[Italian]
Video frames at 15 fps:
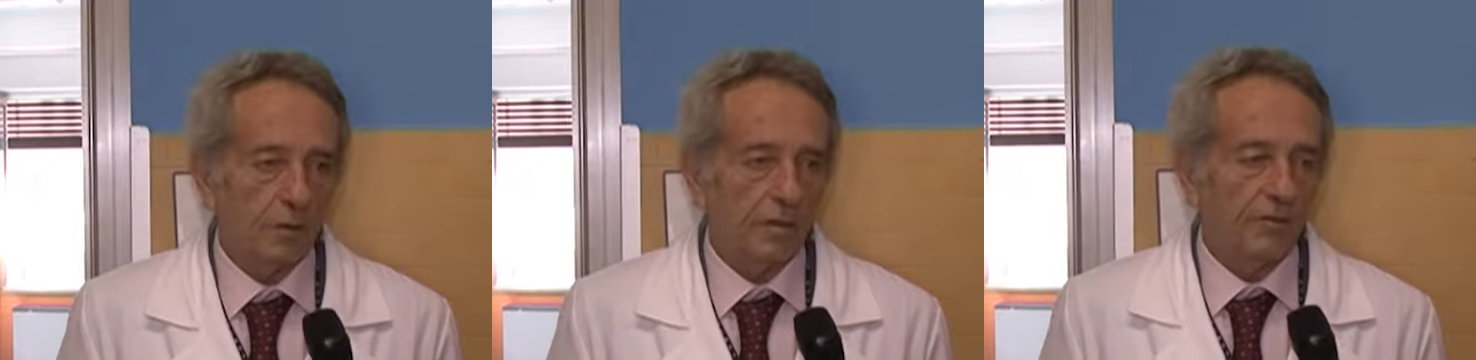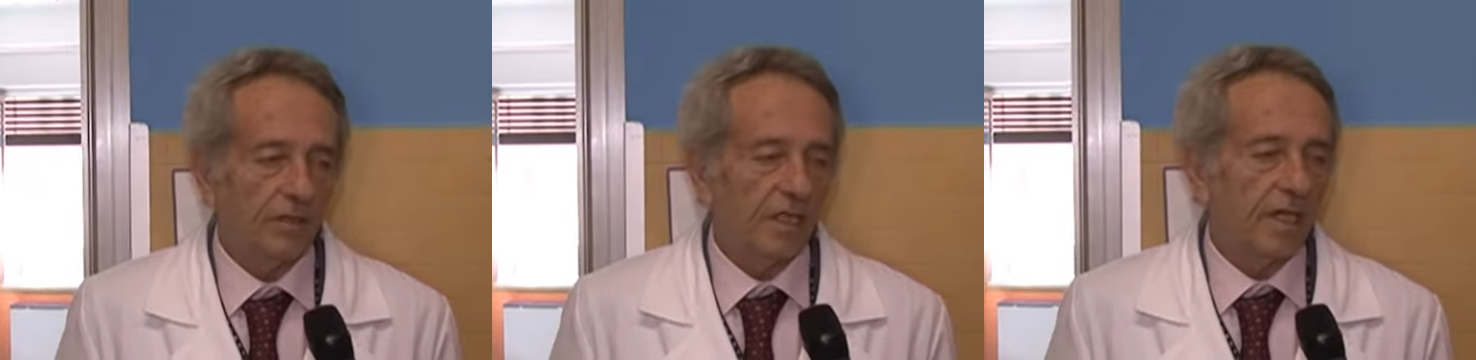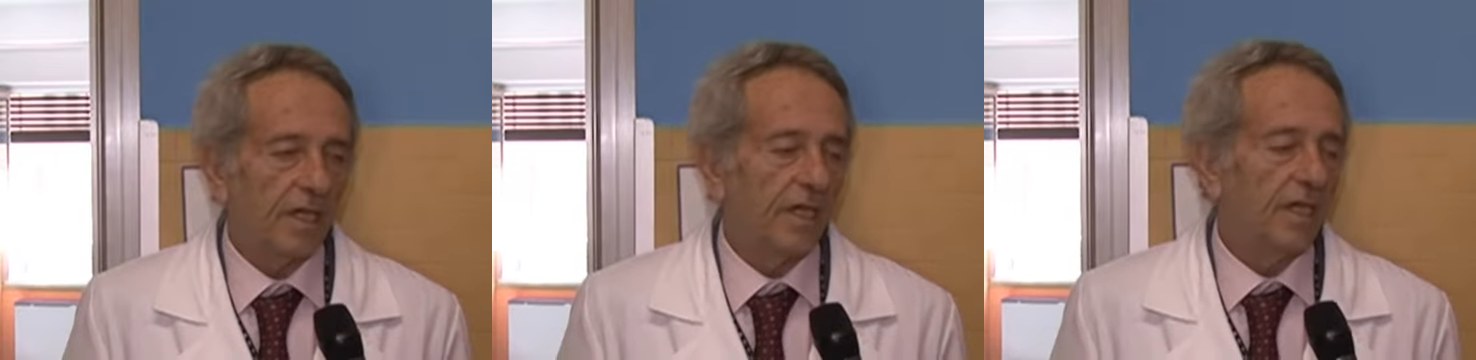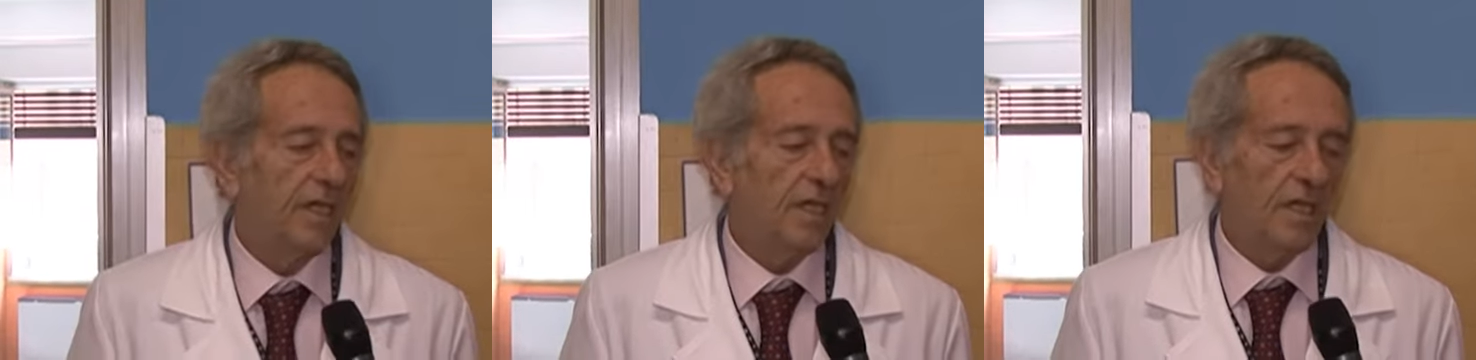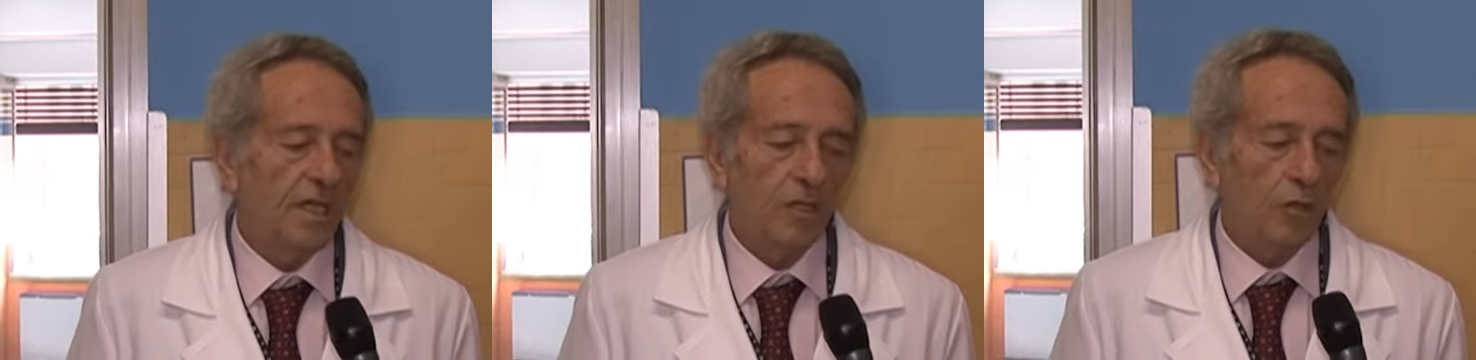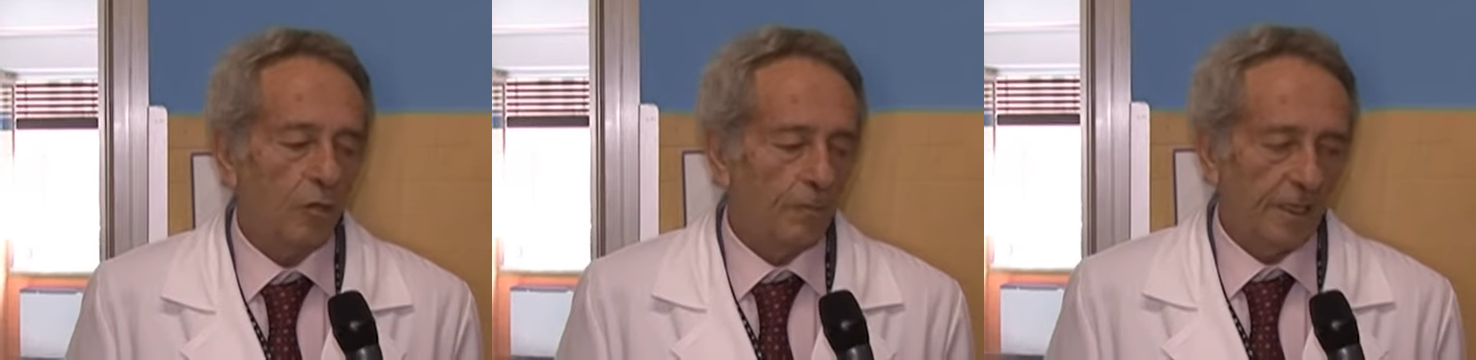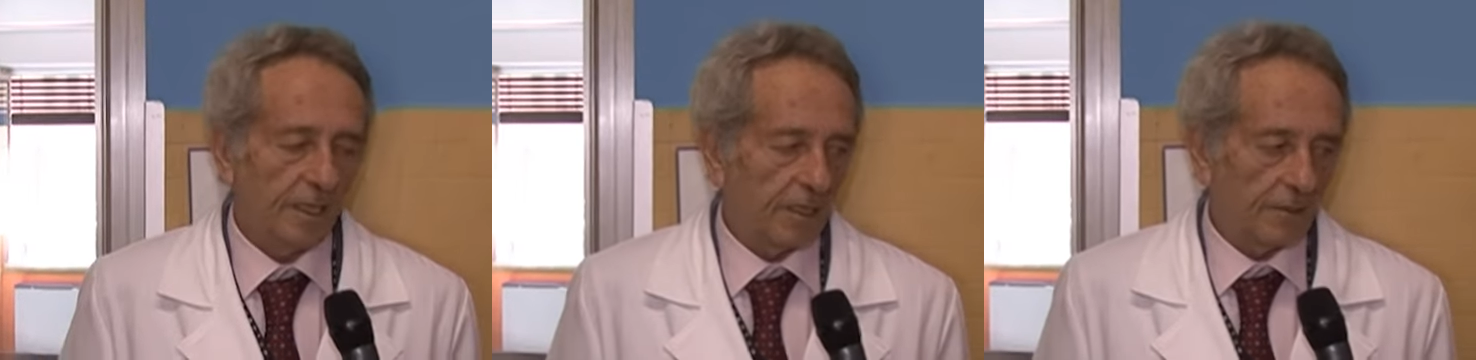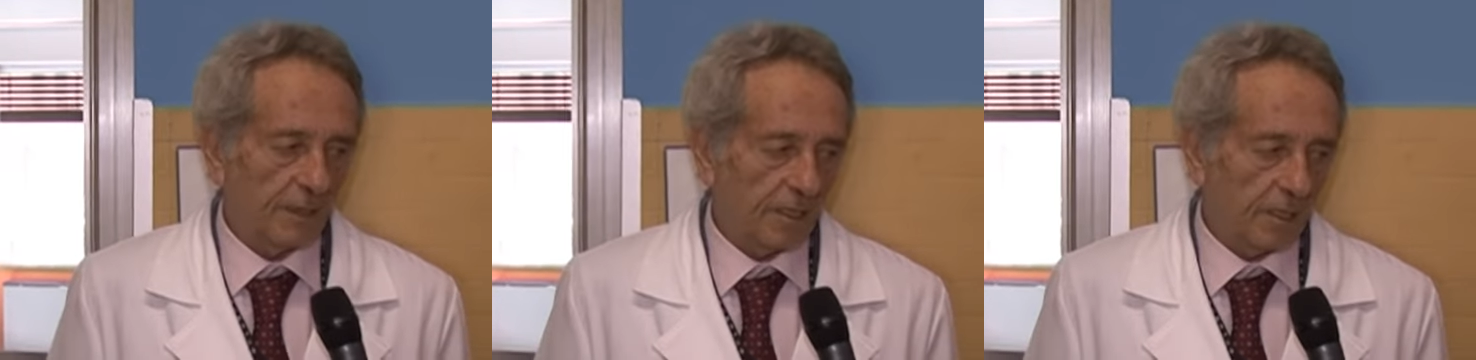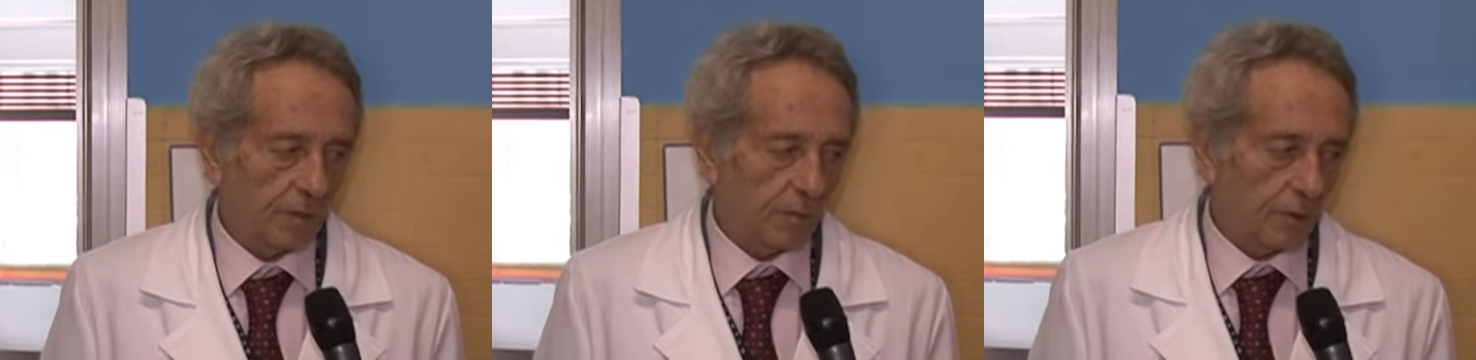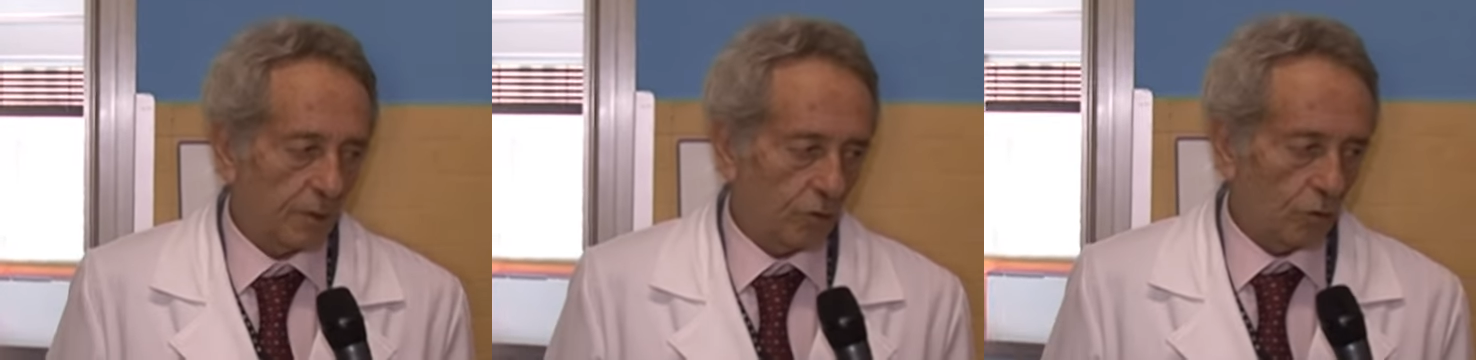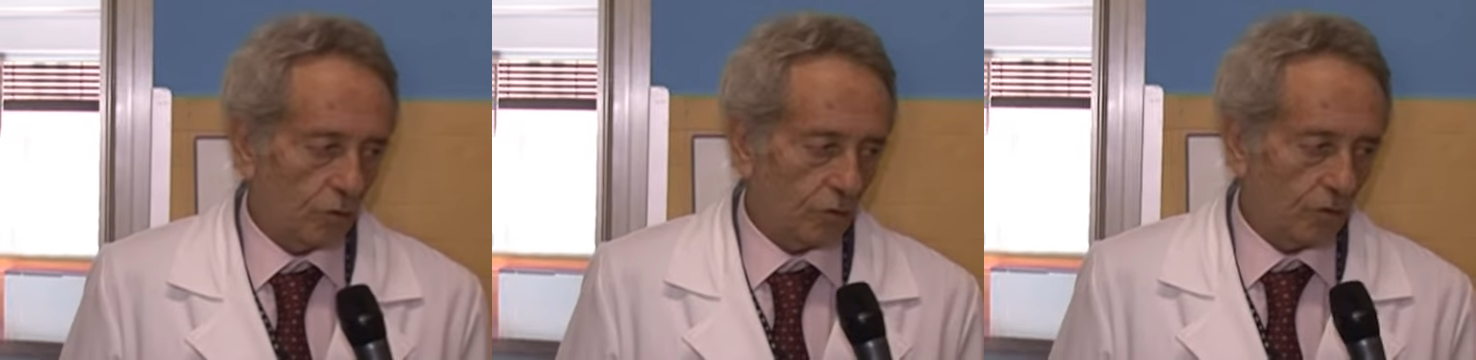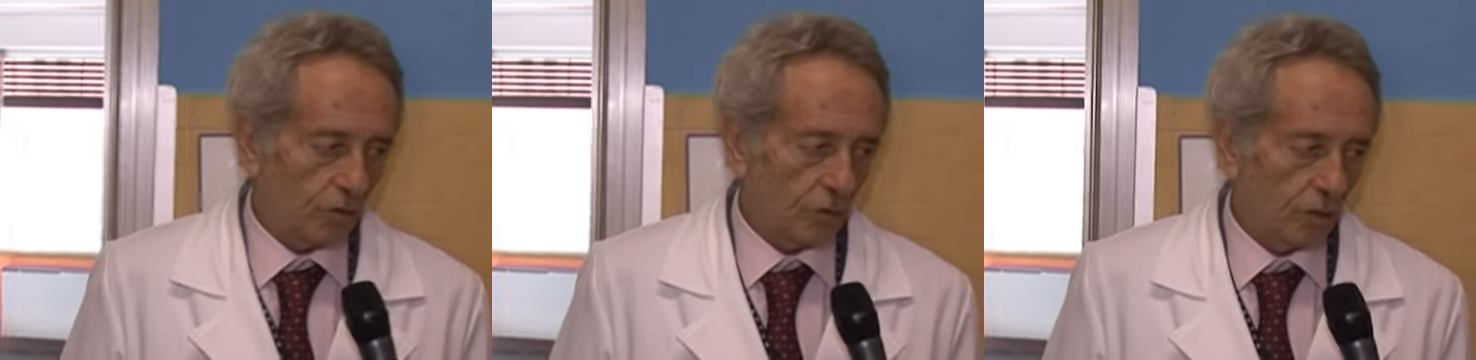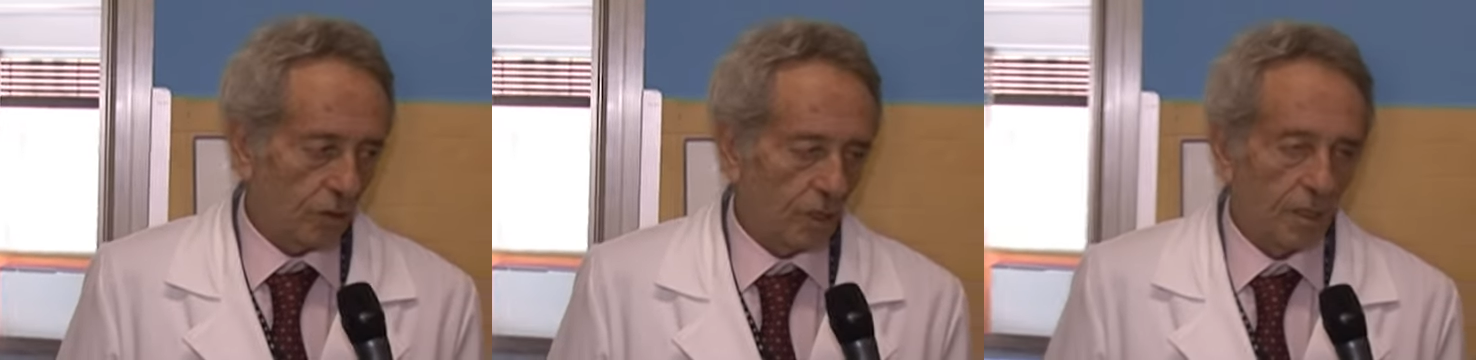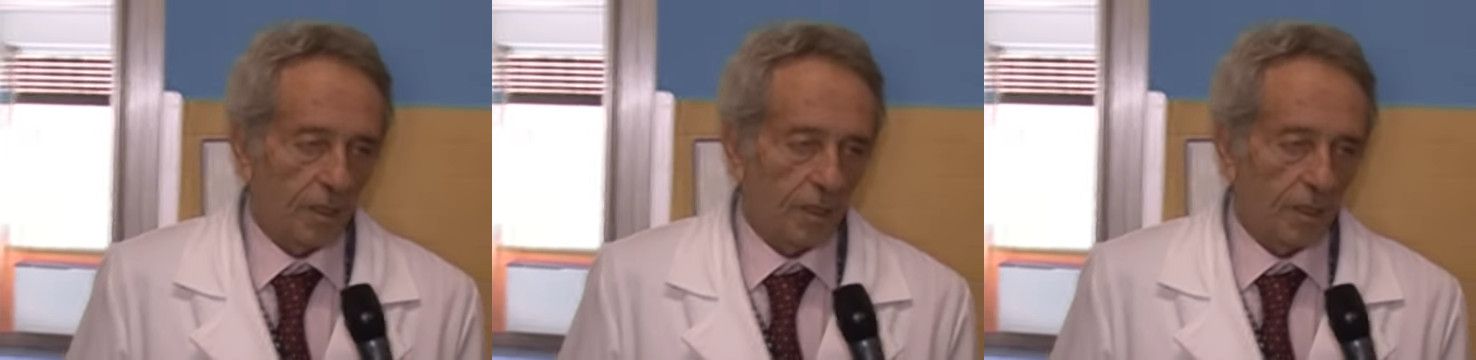dividere completamente i percorsi,